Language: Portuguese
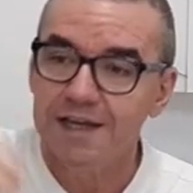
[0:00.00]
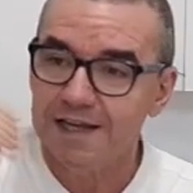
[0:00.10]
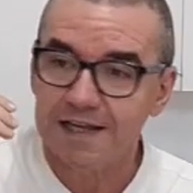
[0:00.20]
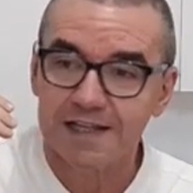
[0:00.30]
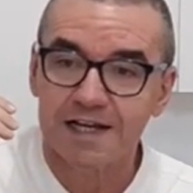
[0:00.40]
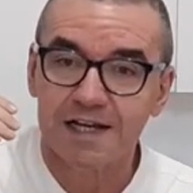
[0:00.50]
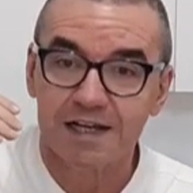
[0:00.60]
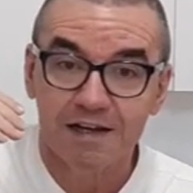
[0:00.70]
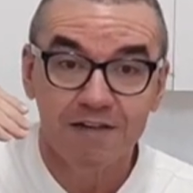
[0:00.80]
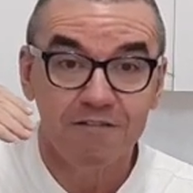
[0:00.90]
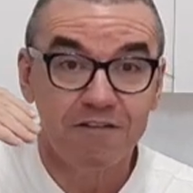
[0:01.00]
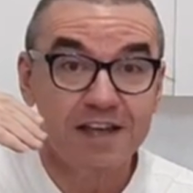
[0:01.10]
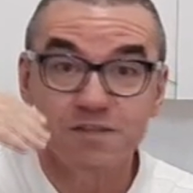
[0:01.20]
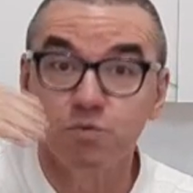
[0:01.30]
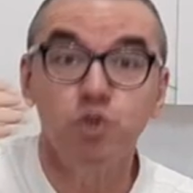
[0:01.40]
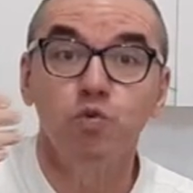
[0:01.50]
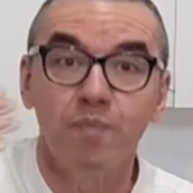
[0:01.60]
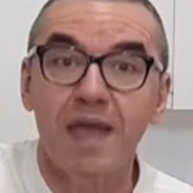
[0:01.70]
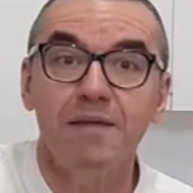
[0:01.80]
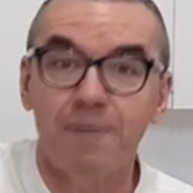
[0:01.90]
ela faz muito
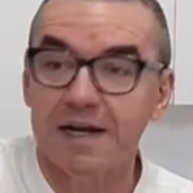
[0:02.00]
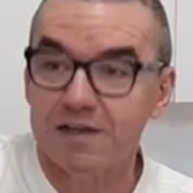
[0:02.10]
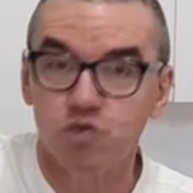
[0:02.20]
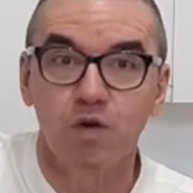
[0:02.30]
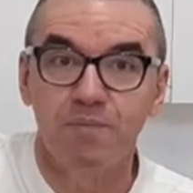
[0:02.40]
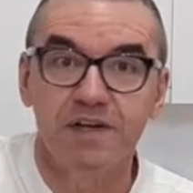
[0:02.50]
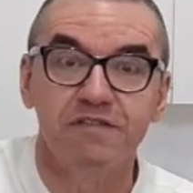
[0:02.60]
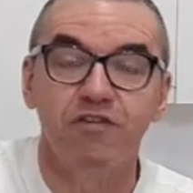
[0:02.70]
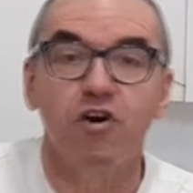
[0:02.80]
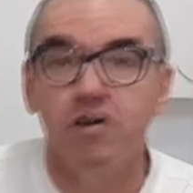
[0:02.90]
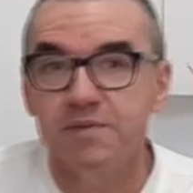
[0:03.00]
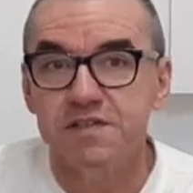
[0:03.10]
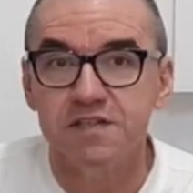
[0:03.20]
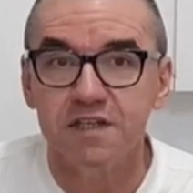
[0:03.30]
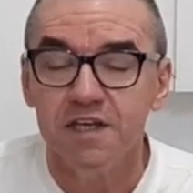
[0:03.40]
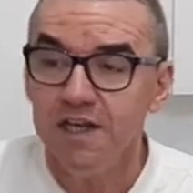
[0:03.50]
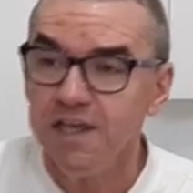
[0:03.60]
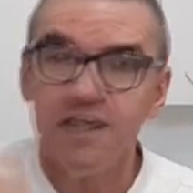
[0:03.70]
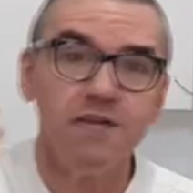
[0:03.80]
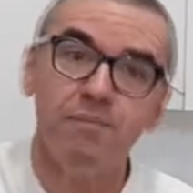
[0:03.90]
bem para a sua performance
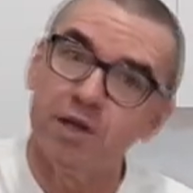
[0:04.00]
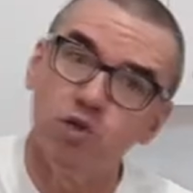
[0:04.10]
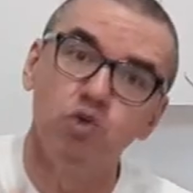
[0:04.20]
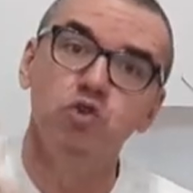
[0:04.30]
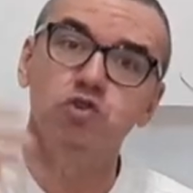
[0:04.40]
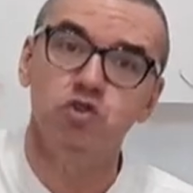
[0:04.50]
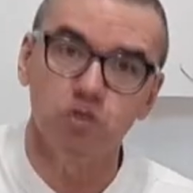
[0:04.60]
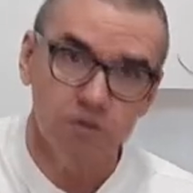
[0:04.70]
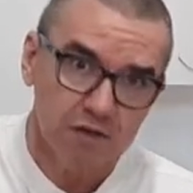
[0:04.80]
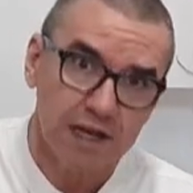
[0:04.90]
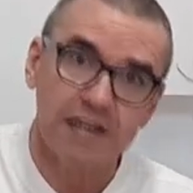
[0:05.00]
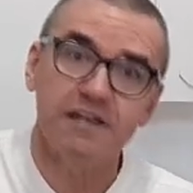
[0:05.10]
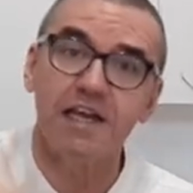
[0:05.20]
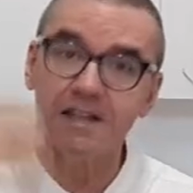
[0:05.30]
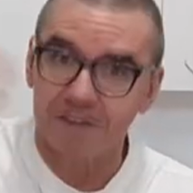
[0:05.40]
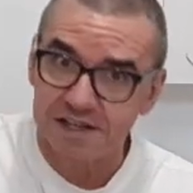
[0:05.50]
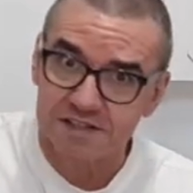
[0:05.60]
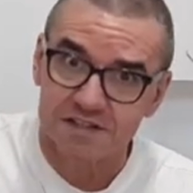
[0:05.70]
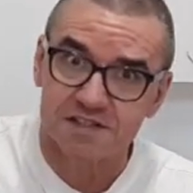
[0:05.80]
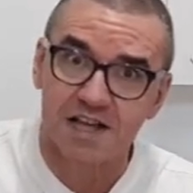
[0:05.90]
e pelo uso ele vai
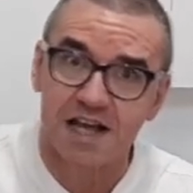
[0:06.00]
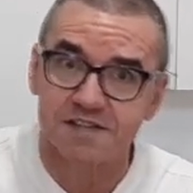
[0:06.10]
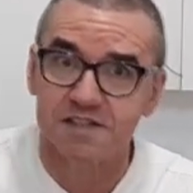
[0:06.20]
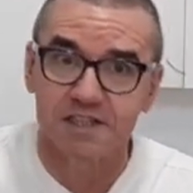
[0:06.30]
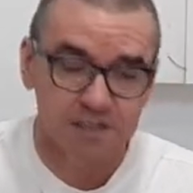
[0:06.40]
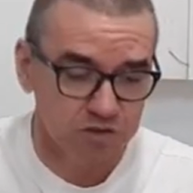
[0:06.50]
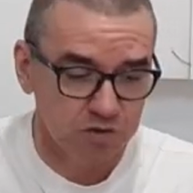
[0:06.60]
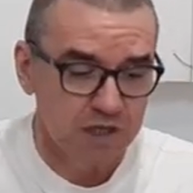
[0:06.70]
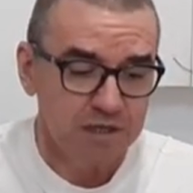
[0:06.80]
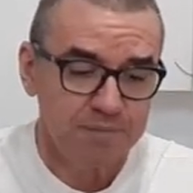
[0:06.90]
se desgastando,